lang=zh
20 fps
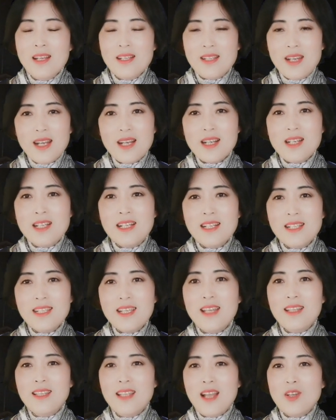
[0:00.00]
这个事
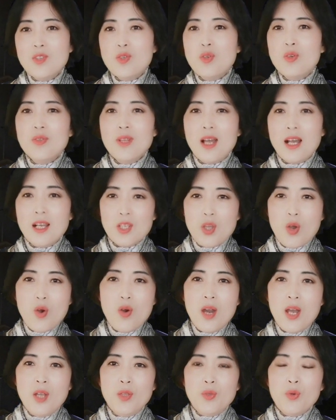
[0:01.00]
件当中呢，
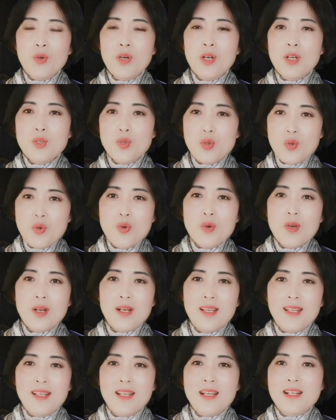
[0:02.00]
有很多中国
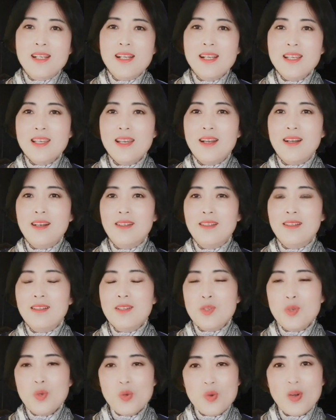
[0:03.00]
人的身影，
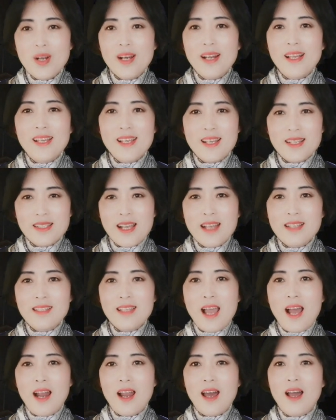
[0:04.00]
中国人也参
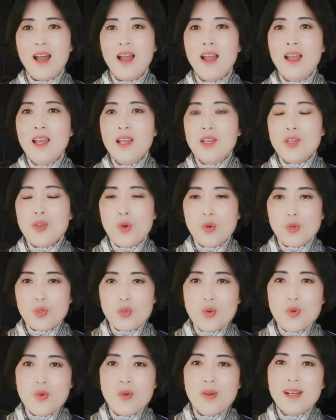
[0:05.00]
加了，有
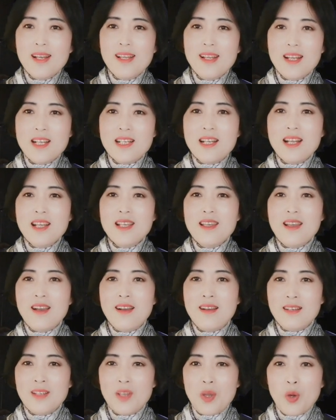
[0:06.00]
中国人的身
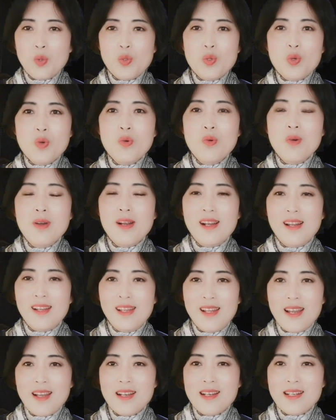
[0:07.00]
影，有中国
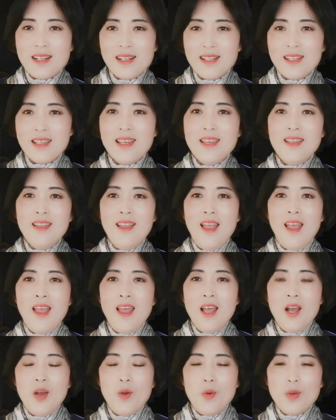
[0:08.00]
人的声音。
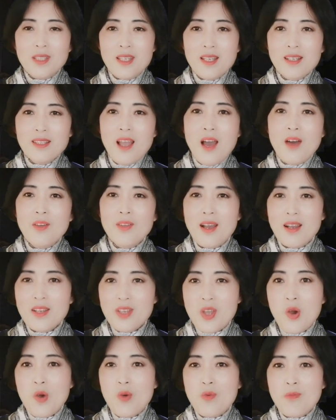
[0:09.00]
我听到呢，
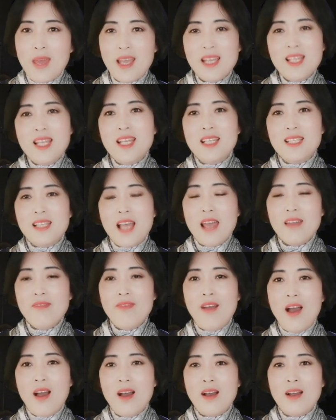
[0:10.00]
有媒体采
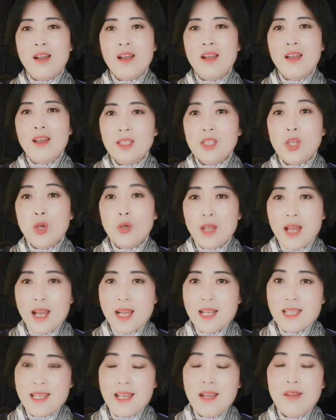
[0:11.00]
访，有的
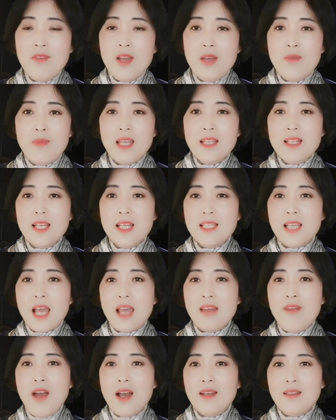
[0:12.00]
英文媒体
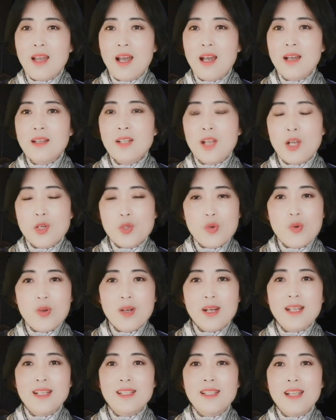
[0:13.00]
采访呢，这个中
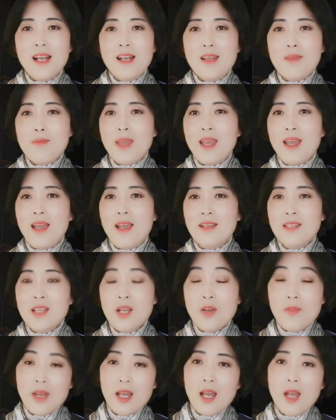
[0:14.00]
国人在里面，
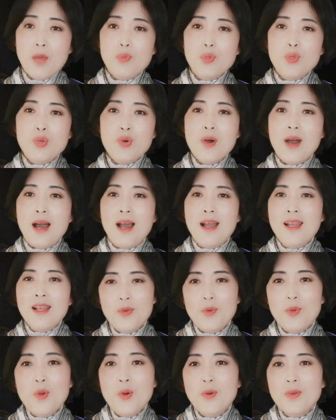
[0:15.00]
英文还不错，
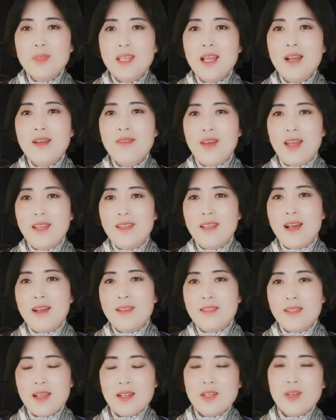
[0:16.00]
我用英文
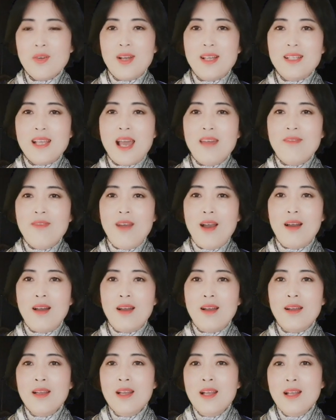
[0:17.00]
呢接受了采
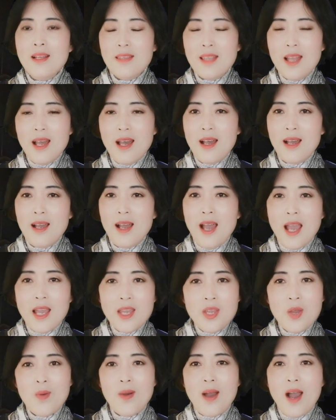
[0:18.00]
访。那还
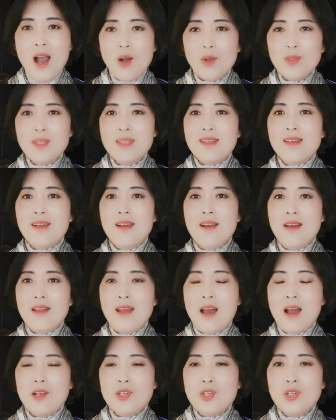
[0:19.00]
有好几个
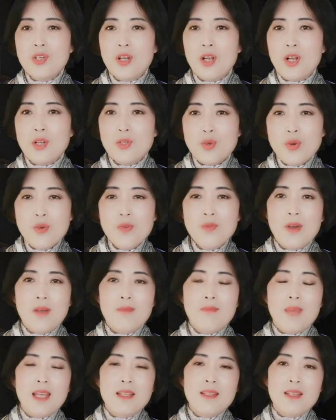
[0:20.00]
呢是中
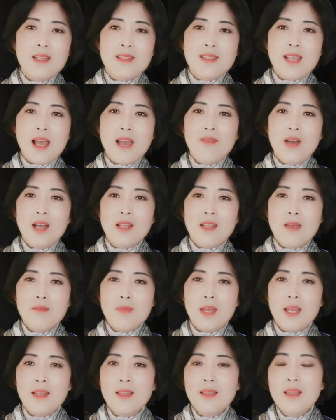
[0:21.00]
文媒体采访他
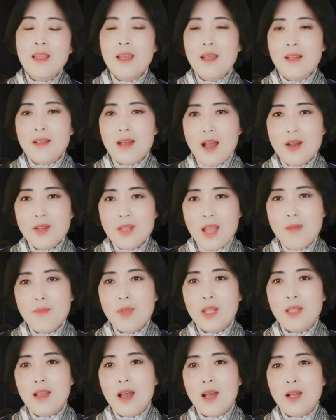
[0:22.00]
们，然后他
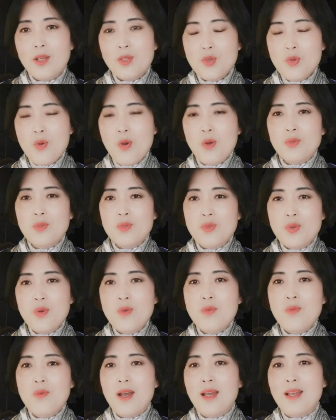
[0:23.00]
们呢用
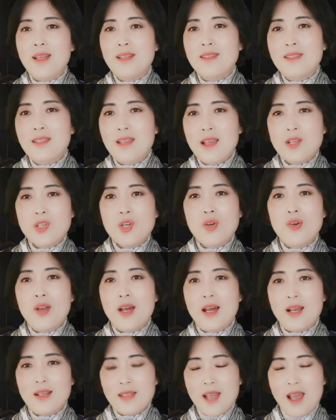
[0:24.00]
中文接受
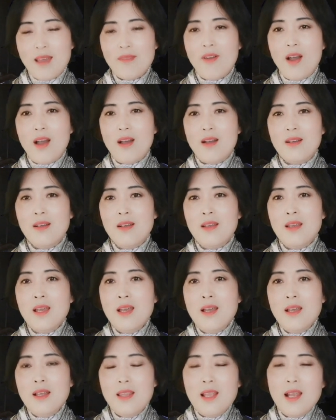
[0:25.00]
了采访。
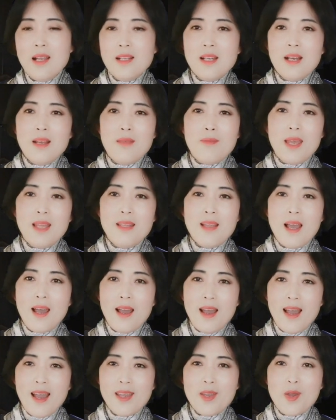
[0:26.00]
那这里面
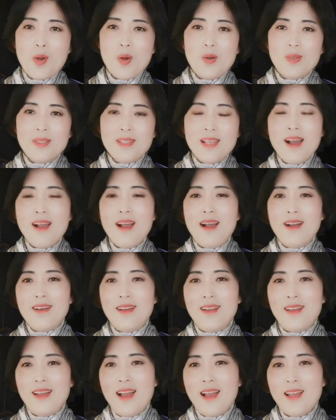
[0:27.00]
呢还有香港
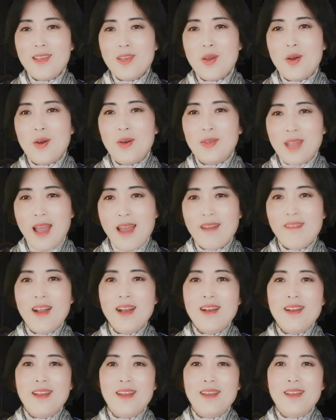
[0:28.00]
人，还有台
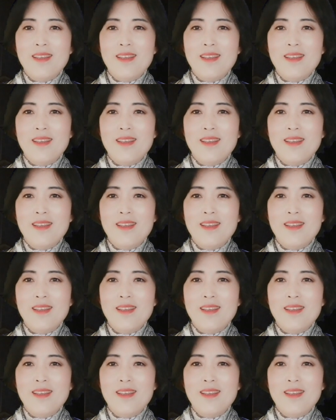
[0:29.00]
湾人。